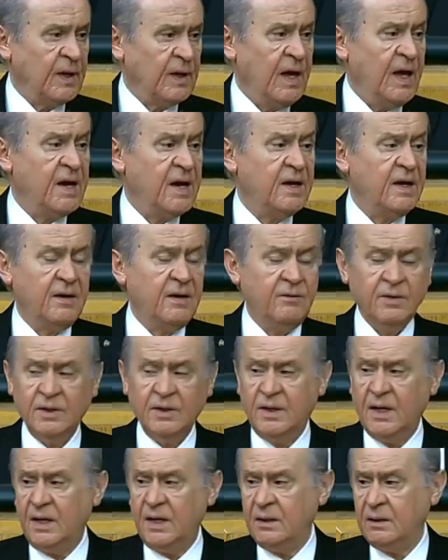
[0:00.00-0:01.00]
her
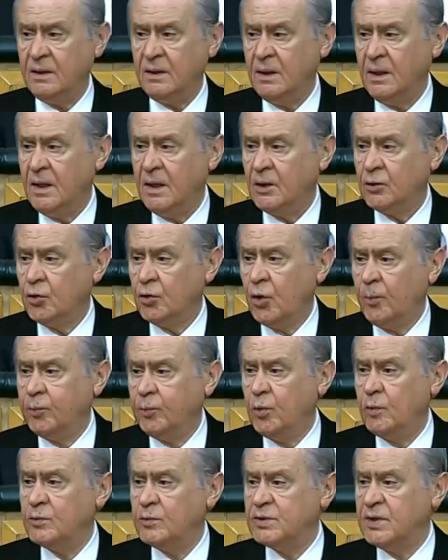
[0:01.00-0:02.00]
neviden
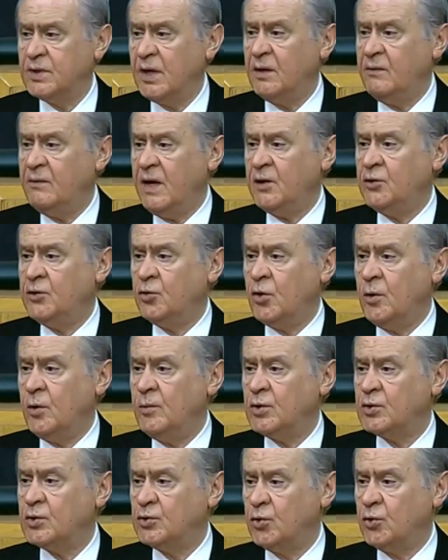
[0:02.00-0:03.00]
toplumsal ve
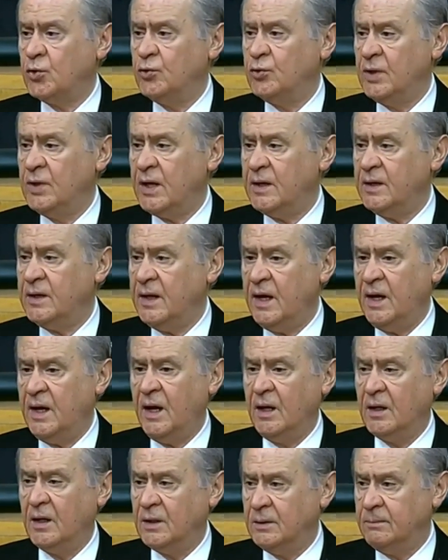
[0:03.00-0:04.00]
ekonomik sorunların ele
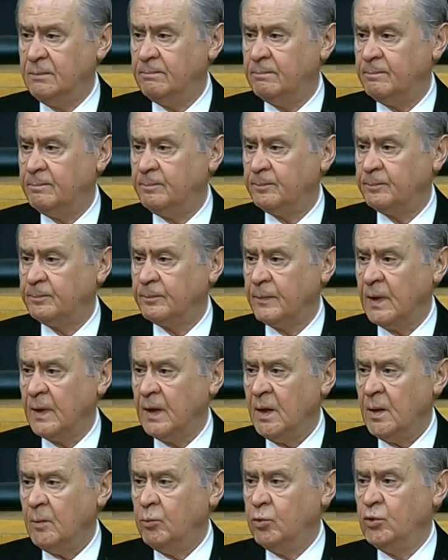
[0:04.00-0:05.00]
alınıp
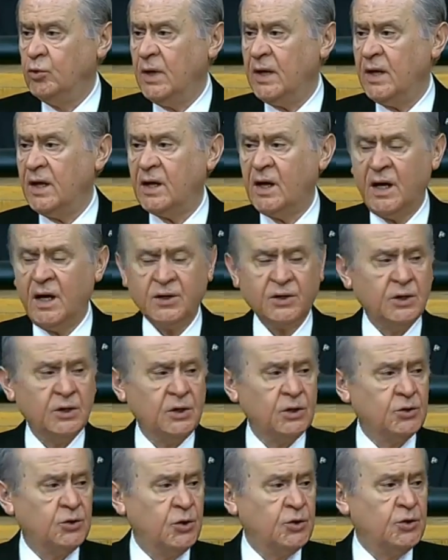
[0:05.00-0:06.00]
Bunlara
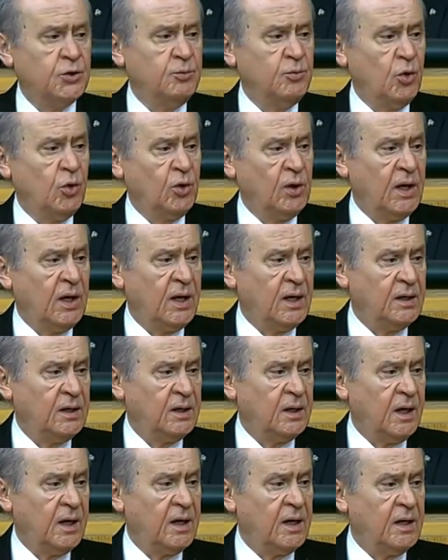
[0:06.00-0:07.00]
karşılık çözüm
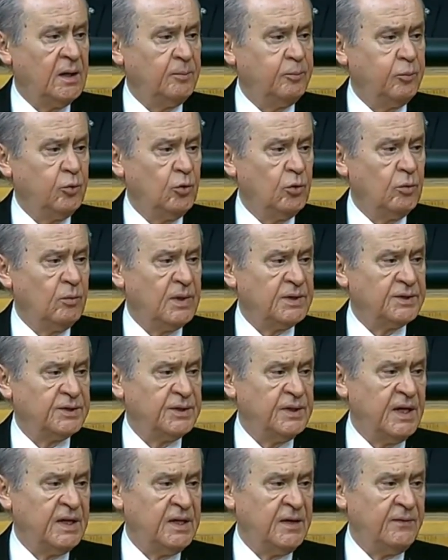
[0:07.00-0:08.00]
yollarının aranıp
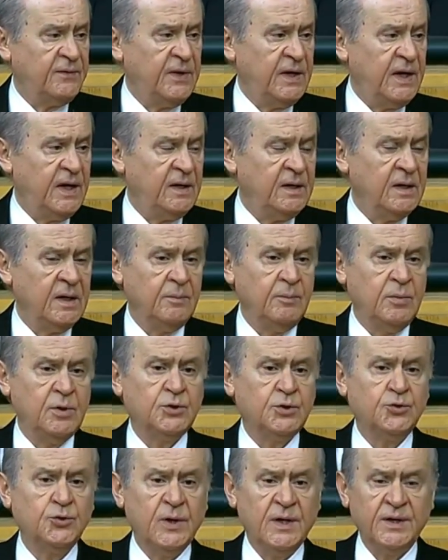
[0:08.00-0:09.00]
bulunmasını hedefleyen bir
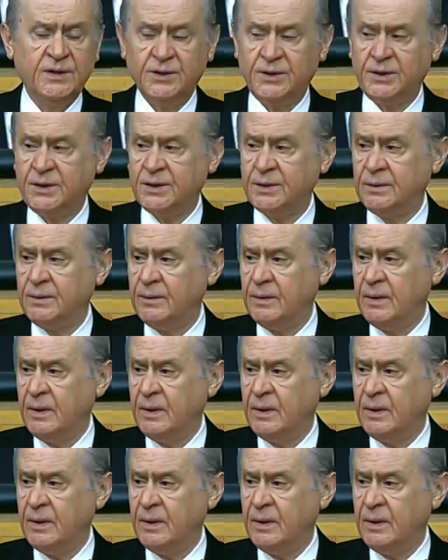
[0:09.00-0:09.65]
süreçtir.